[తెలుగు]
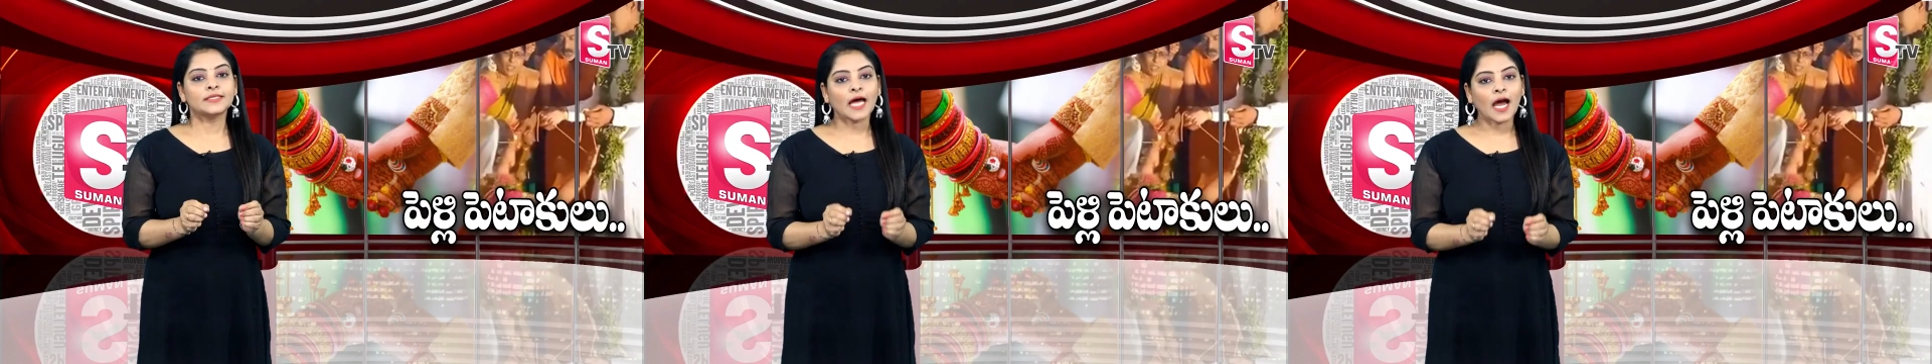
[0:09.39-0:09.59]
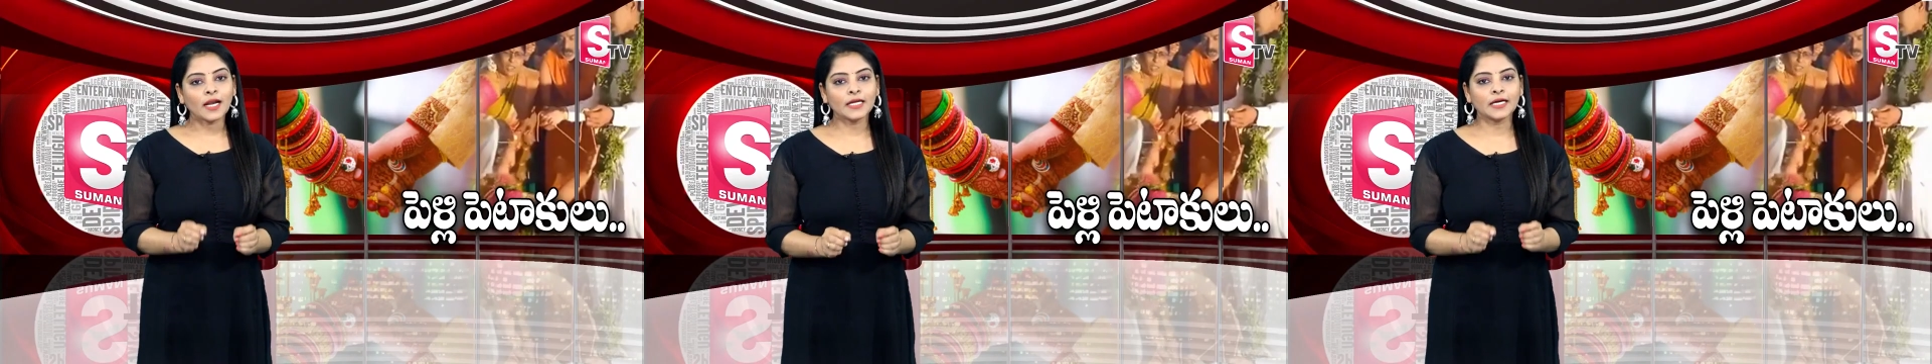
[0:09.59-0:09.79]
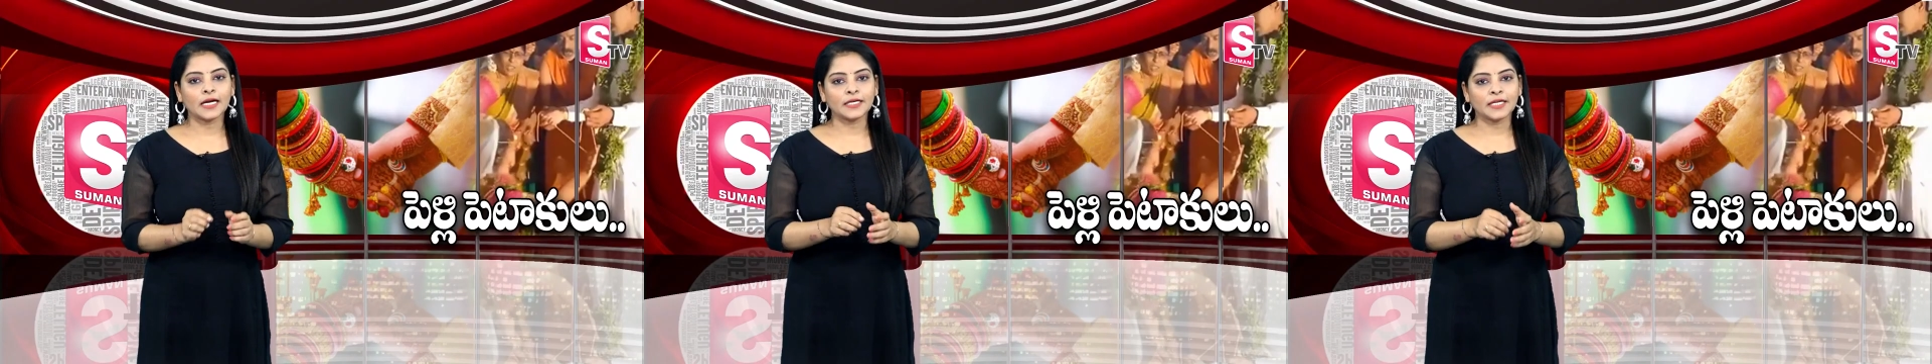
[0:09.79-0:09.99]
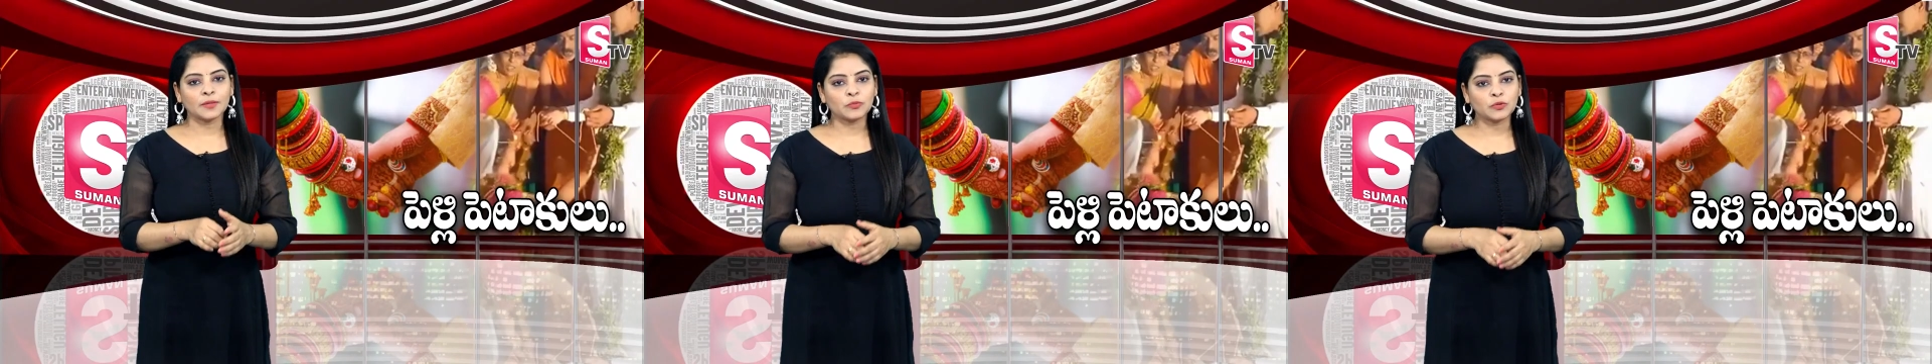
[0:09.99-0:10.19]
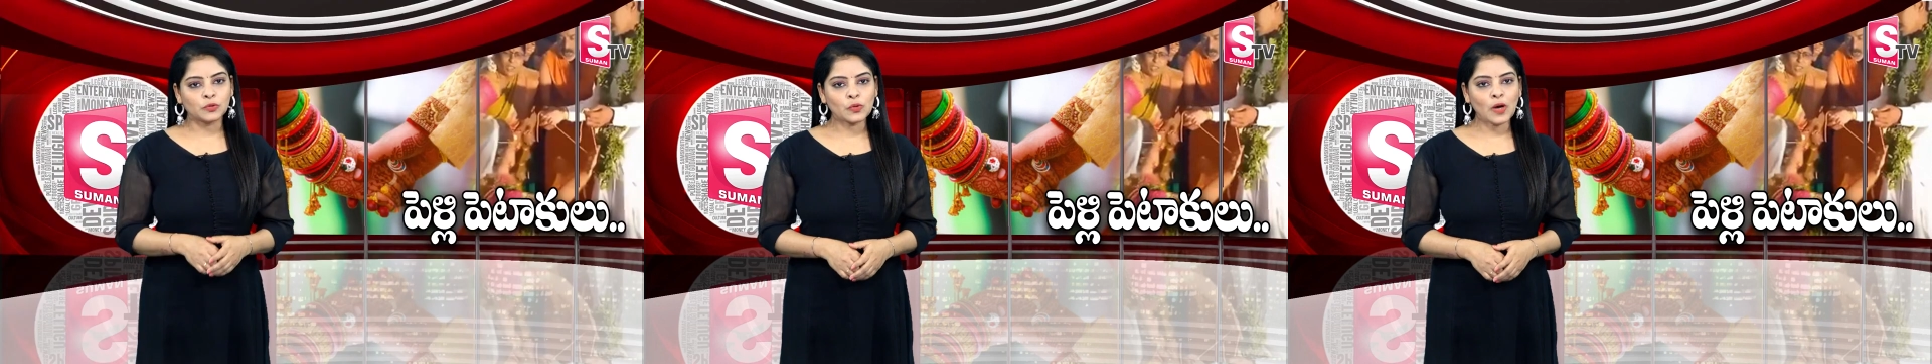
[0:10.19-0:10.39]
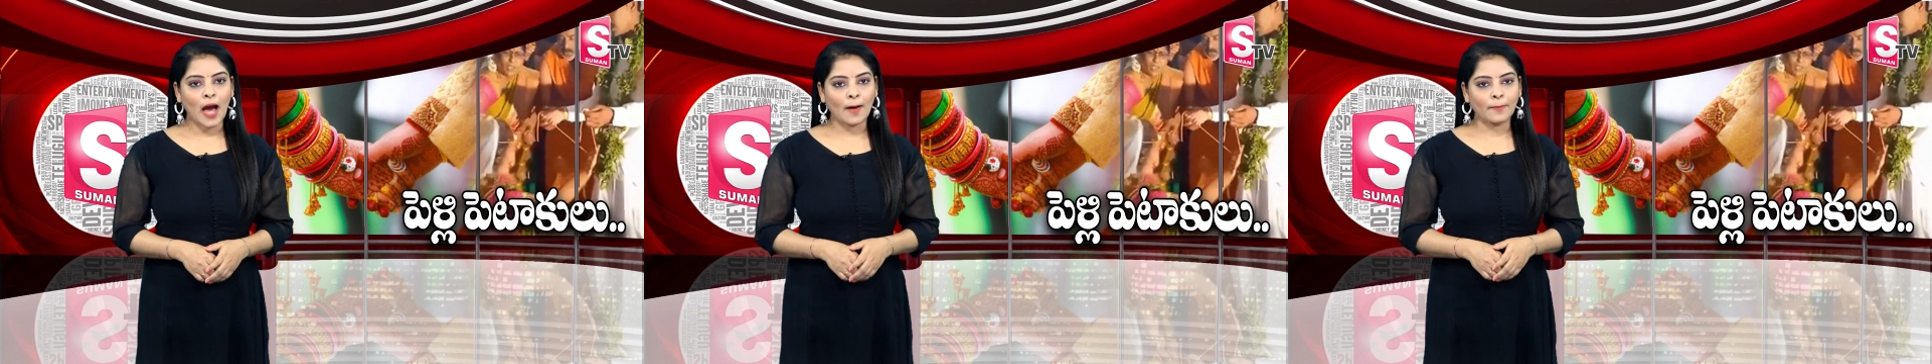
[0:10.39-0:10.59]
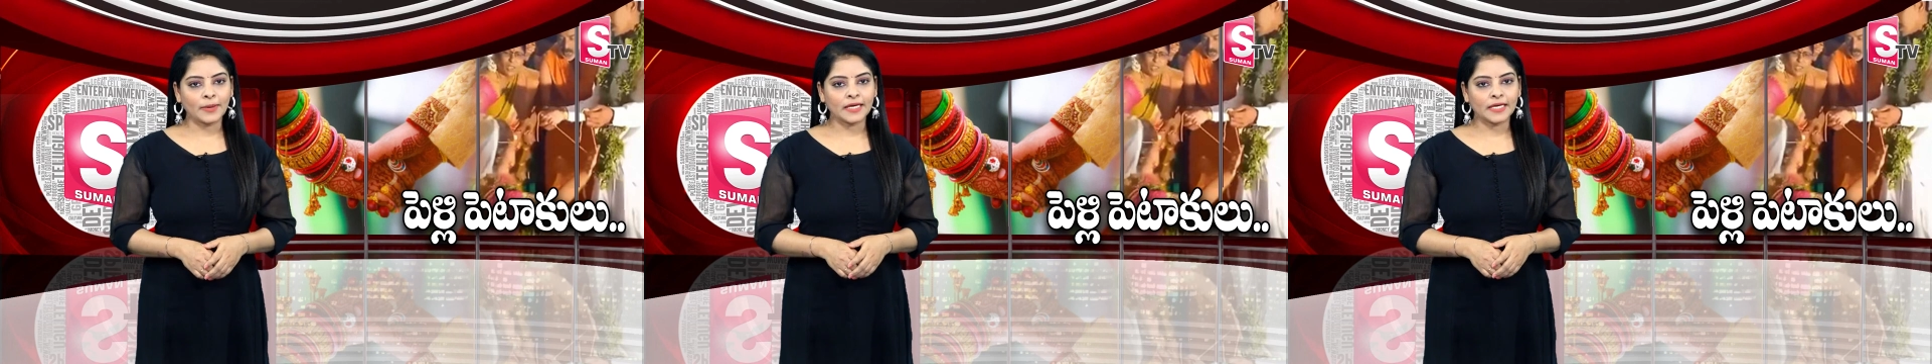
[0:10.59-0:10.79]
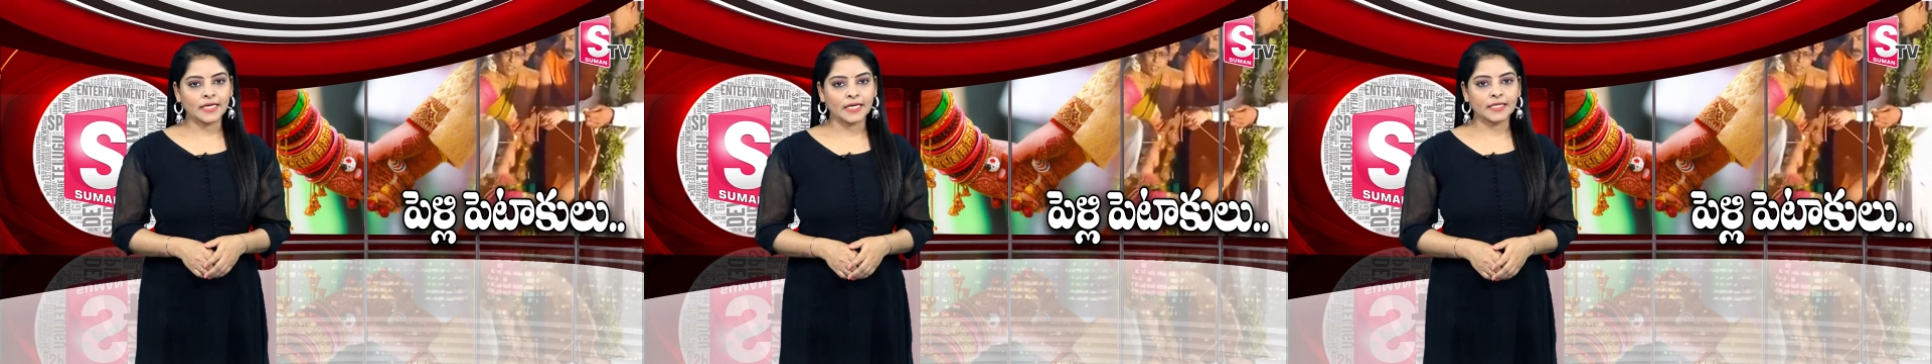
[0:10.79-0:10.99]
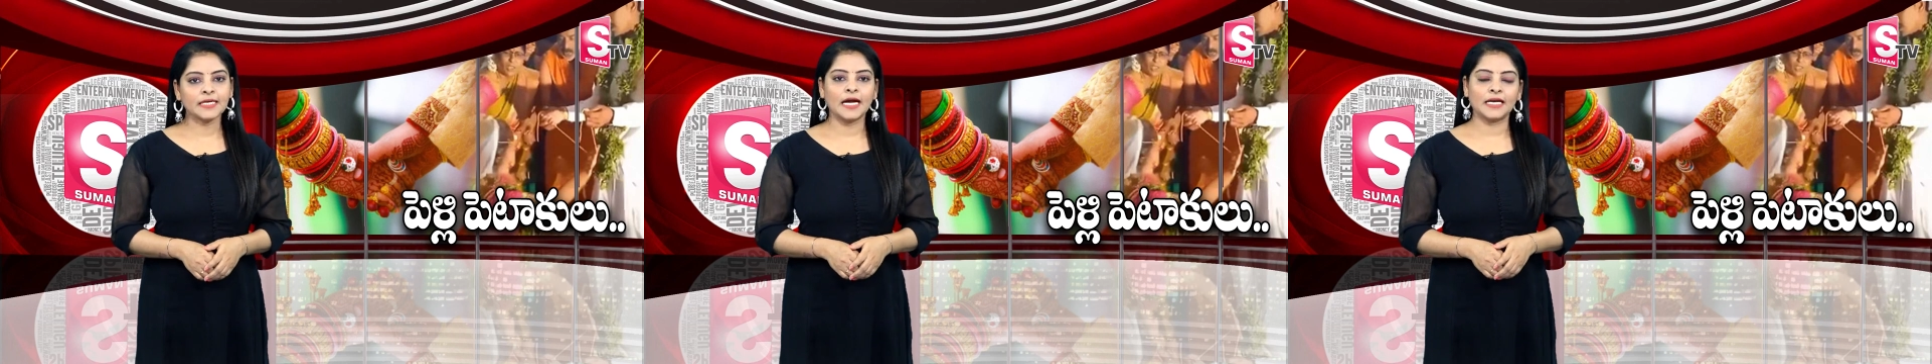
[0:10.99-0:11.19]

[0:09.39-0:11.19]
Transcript: తాళి కట్టే ముందు ఆపండి అని